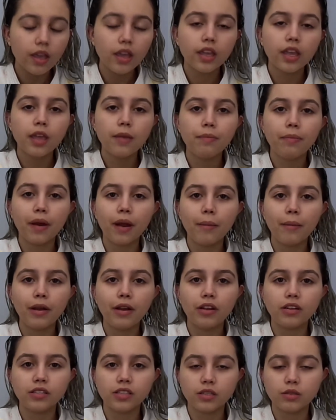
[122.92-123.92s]
que para
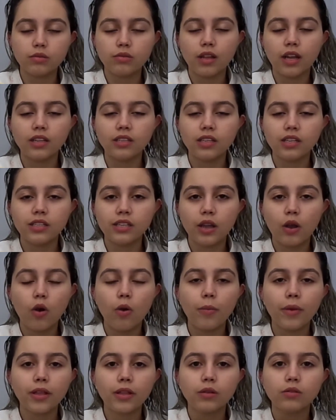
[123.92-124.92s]
melhores resultados eles
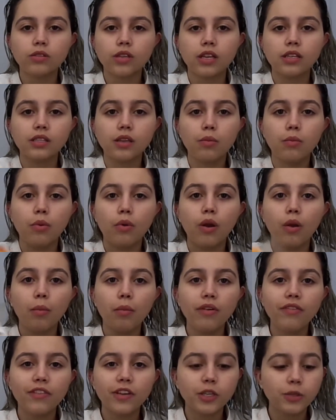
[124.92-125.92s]
recomendam usar essa ampola
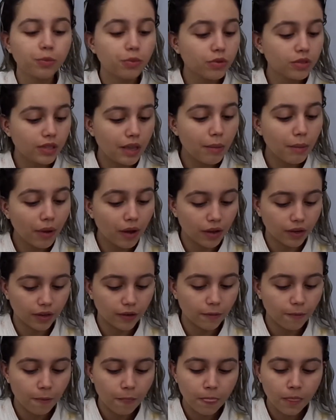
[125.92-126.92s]
uma vez por
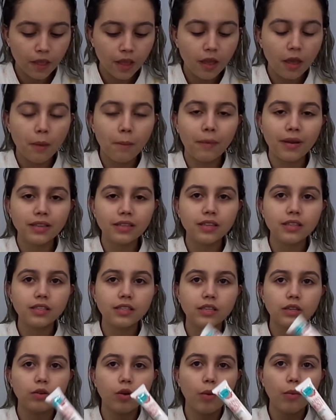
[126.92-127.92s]
semana. Mas
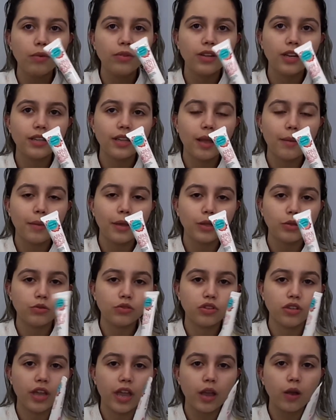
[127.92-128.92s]
assim, como um tratamento
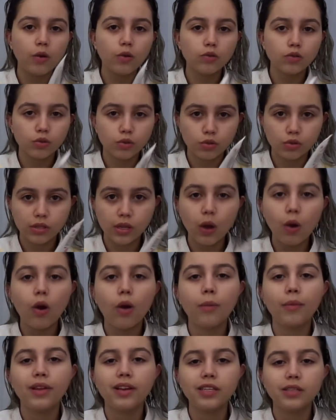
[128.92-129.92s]
de reconstrução,
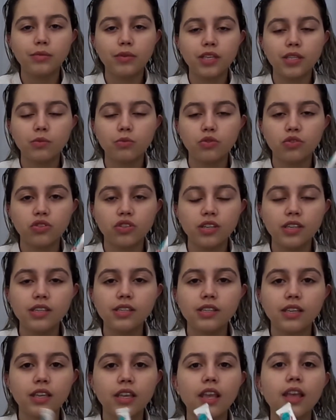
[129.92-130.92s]
como eles mesmos
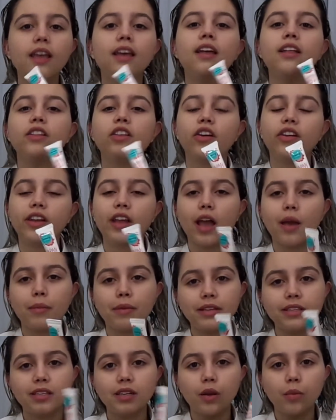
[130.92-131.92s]
dizem,
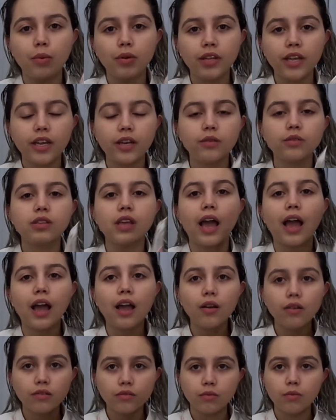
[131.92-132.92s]
teoricamente você não poderia usar
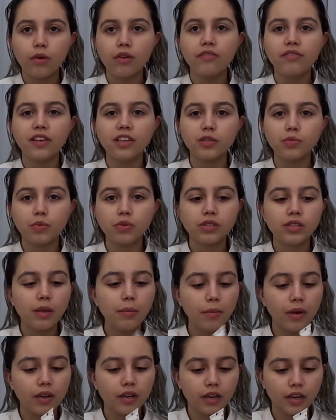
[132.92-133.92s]
uma vez por
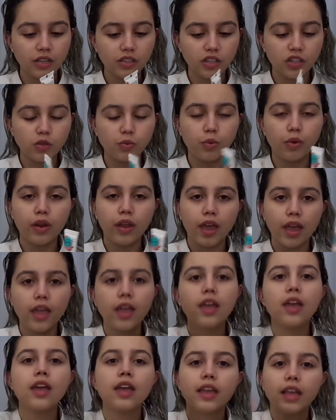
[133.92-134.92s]
semana, né, gente? Porque
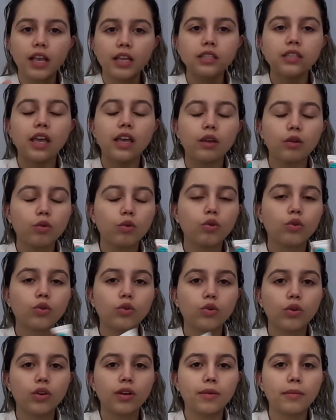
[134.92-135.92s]
quem segue o
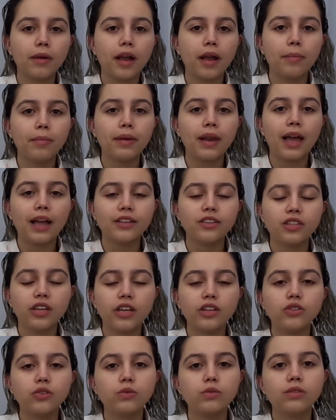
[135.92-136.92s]
cronograma capilar
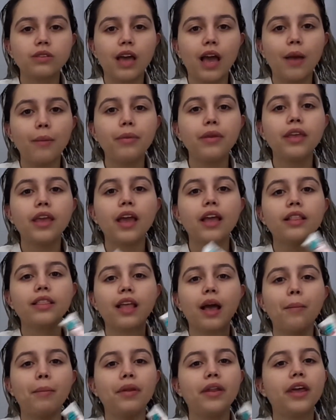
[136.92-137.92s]
direitinho sabe que a
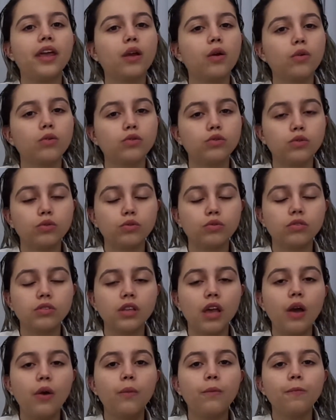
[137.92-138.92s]
etapa da
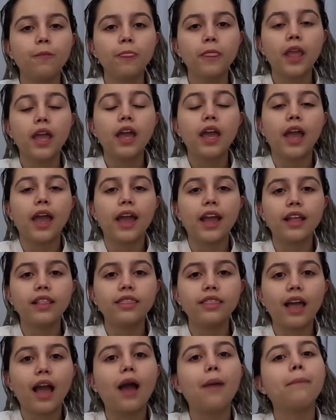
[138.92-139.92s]
reconstrução é a
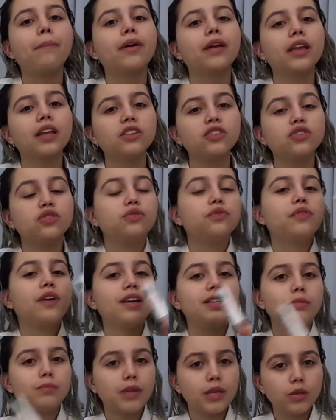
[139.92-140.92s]
etapa que a gente
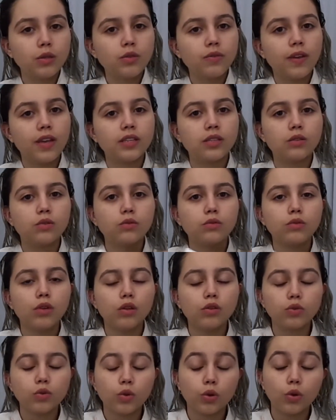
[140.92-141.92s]
faz menos vezes no
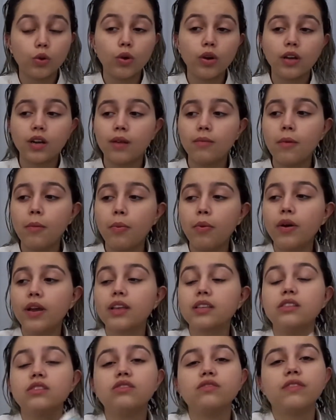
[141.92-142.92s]
nosso cronograma,
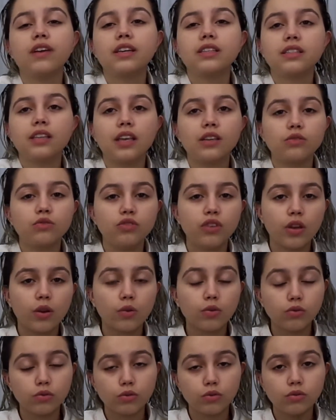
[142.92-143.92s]
porque se tiver excesso de
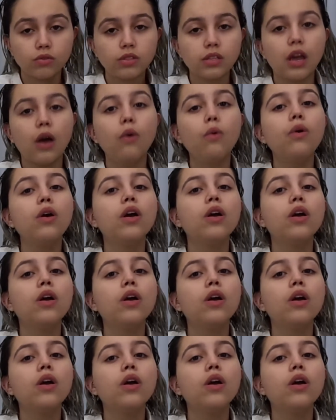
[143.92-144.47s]
reconstrução,